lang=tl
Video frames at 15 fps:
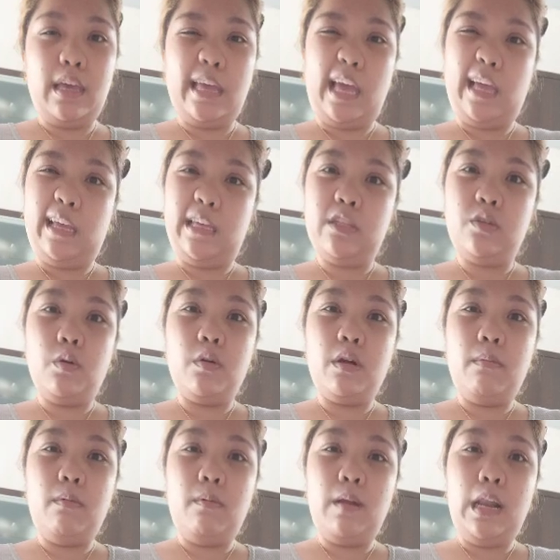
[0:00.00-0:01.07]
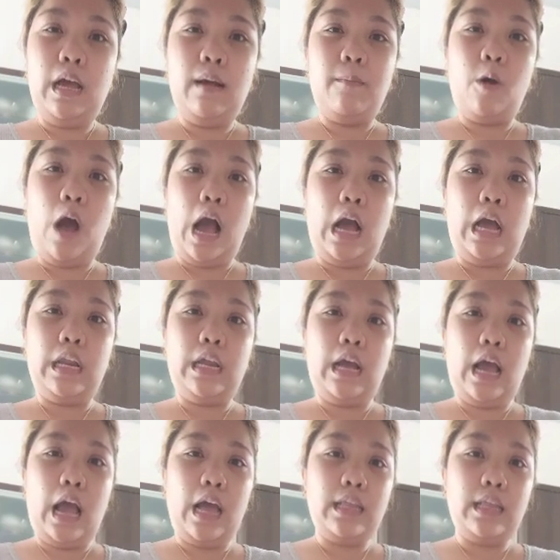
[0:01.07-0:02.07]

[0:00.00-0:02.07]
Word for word: eh, itsura mo wala nga, mukha ka ng